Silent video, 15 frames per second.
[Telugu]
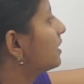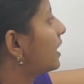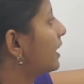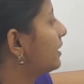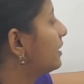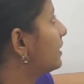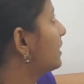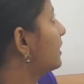
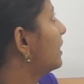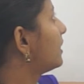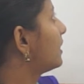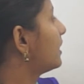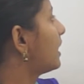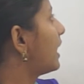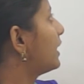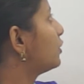నైంటీ
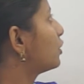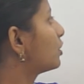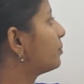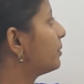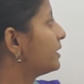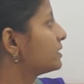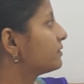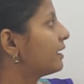అంటే నైన్ యొక్క
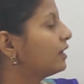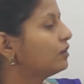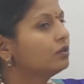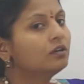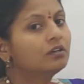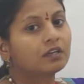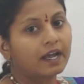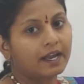ప్లేస్ వాల్యూ
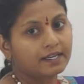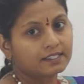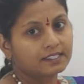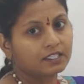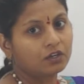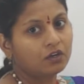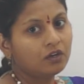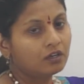నైన్
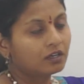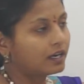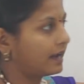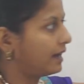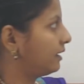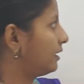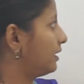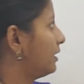జీరో
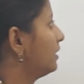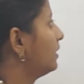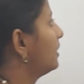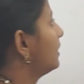నైంటీ